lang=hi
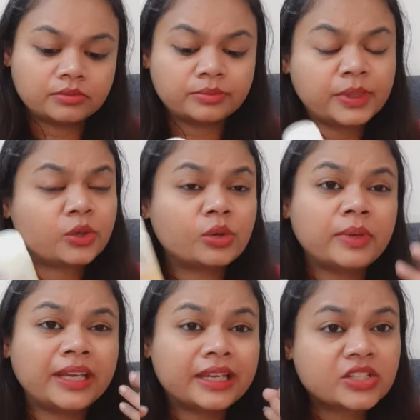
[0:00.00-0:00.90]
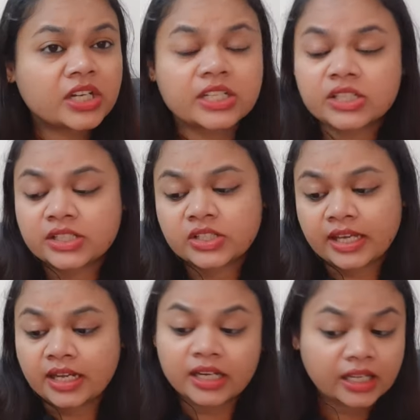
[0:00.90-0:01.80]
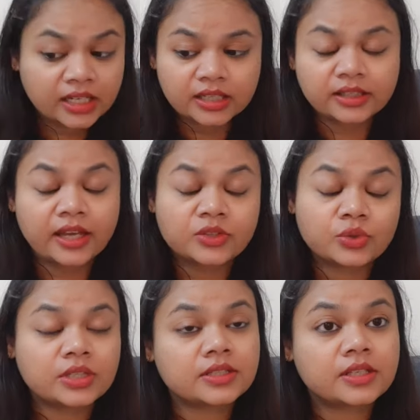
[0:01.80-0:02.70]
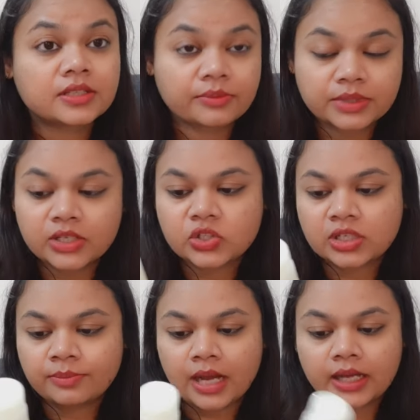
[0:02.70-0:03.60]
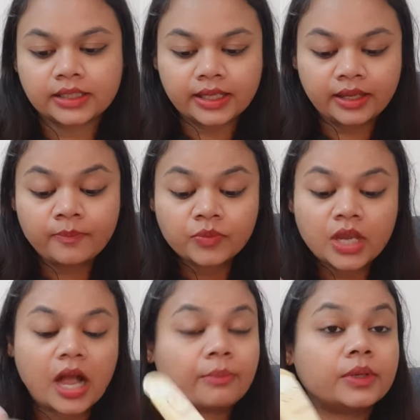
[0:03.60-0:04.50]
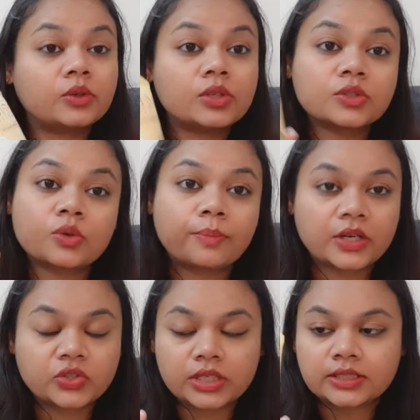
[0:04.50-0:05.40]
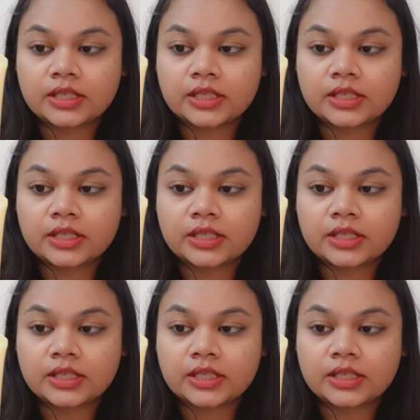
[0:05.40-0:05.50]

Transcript: बिल्कुल भी खिंचा खिंचा चेहरा नहीं लगता है जो कि इसकी सबसे अच्छी बात है आप बिल्कुल इसको परचेज़